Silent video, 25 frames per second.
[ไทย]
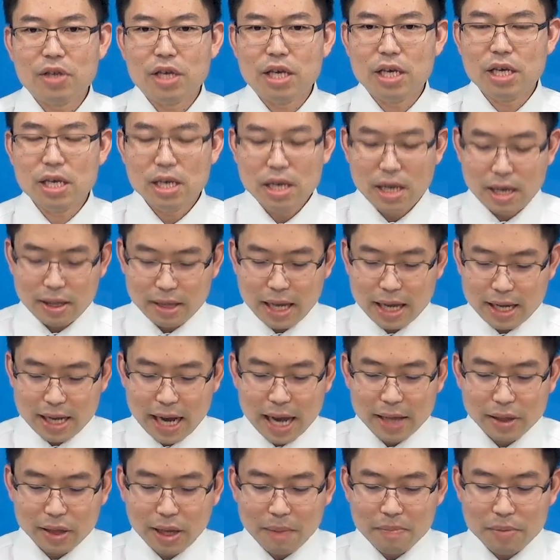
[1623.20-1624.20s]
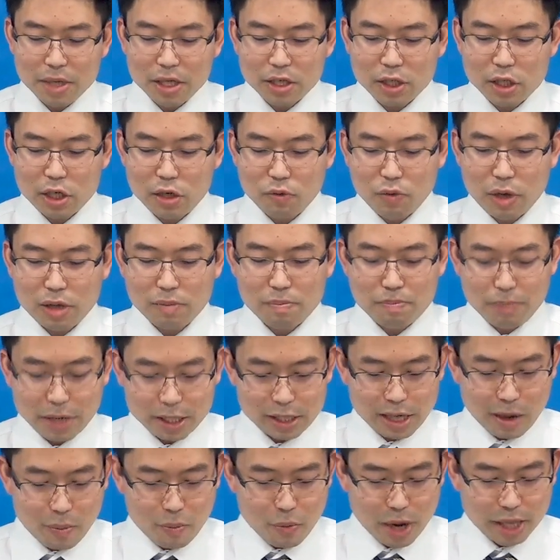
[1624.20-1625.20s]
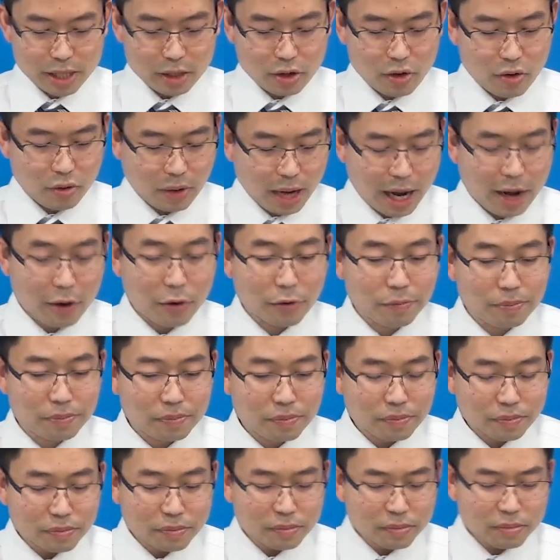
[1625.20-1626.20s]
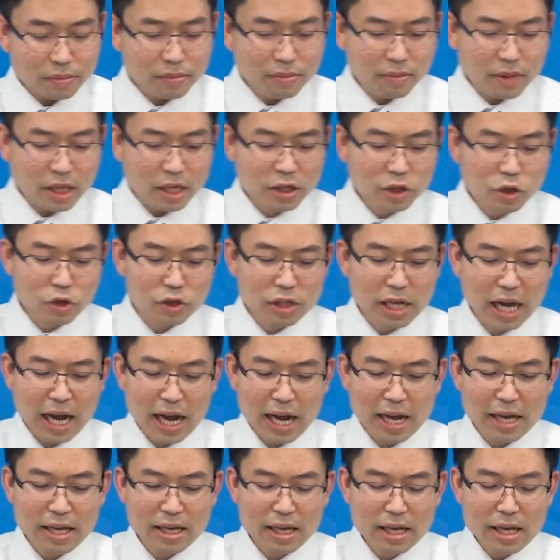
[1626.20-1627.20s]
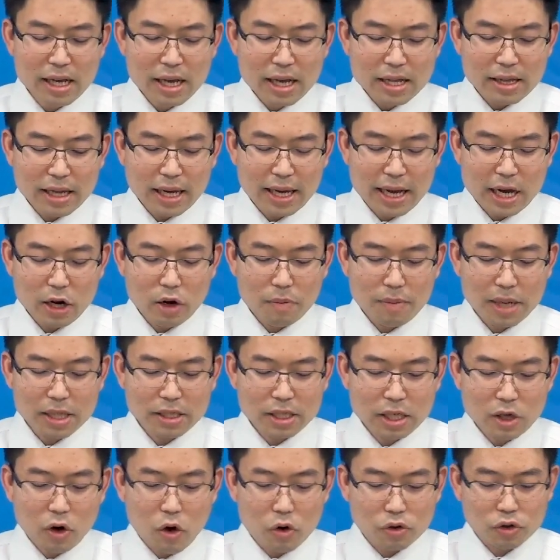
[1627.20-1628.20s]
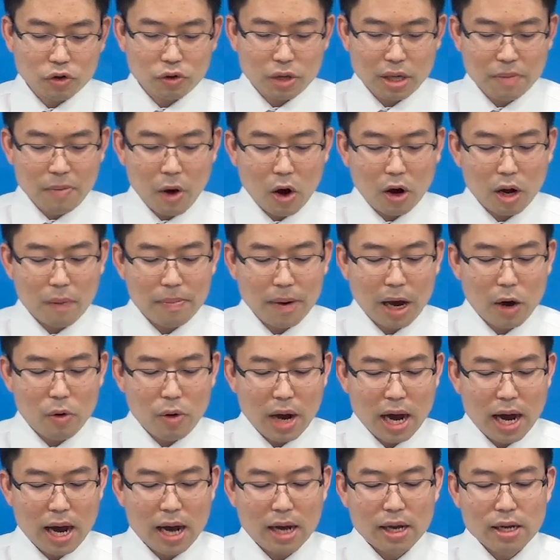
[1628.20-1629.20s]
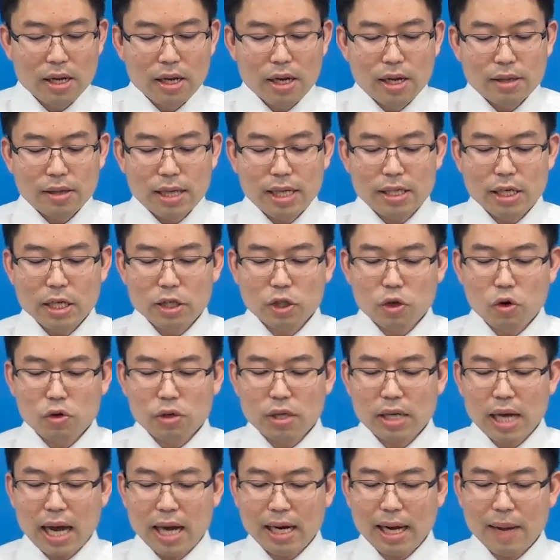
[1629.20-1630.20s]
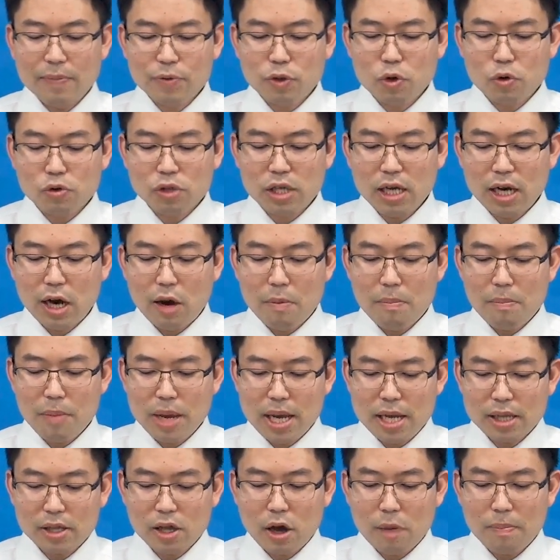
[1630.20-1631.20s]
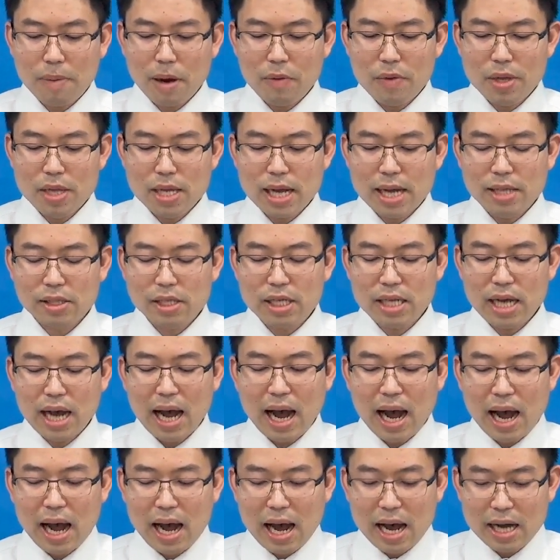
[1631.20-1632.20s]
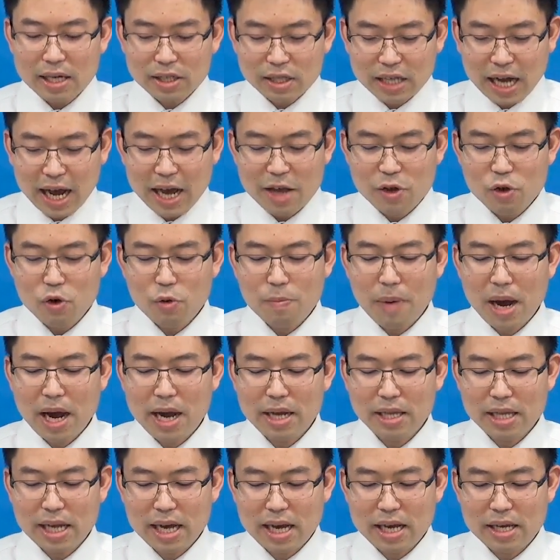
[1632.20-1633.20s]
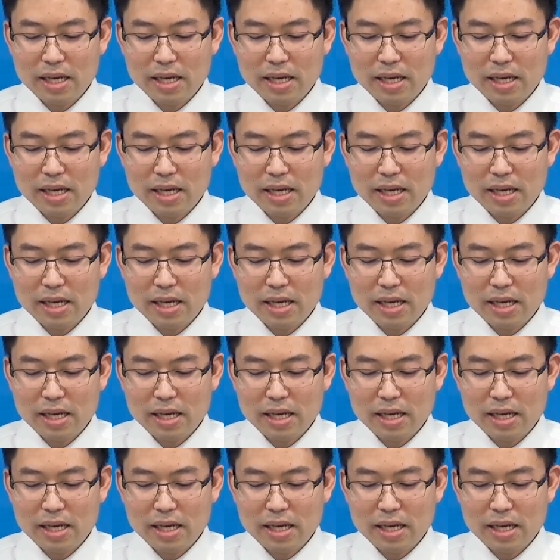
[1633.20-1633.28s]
นี้ในการดำเนินชีวิตประจำวันของเราสุดท้ายในเล่มโรมันที่6ตรงนี้บอกกับเราว่าในที่สุดการรับสุขที่เรามีต่อพระวิญญาณที่อาศัยอยู่ภายใน